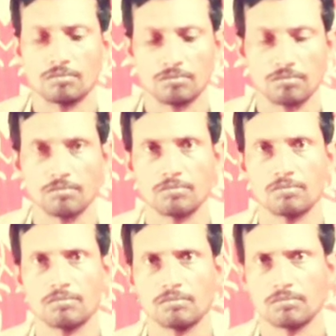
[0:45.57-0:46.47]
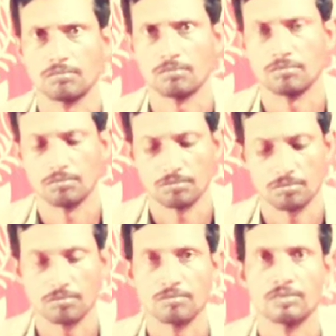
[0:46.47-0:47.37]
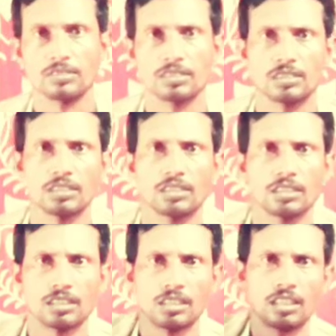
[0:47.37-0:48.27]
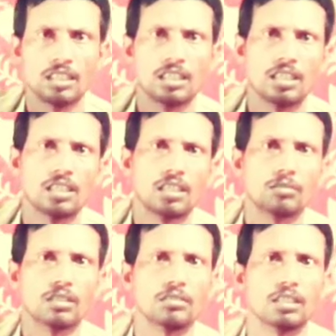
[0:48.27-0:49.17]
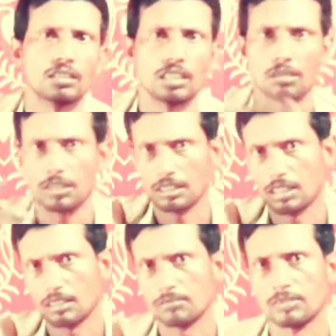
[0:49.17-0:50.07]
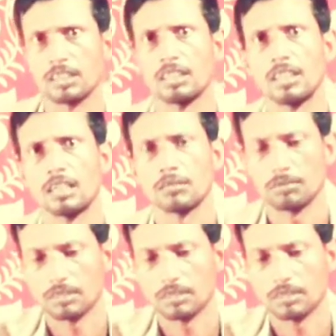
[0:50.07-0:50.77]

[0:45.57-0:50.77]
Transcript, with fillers: इंस्पेक्टर वागले मुझसे सवाल करने की बजाय आप इस केस में रोशनी डालिए वही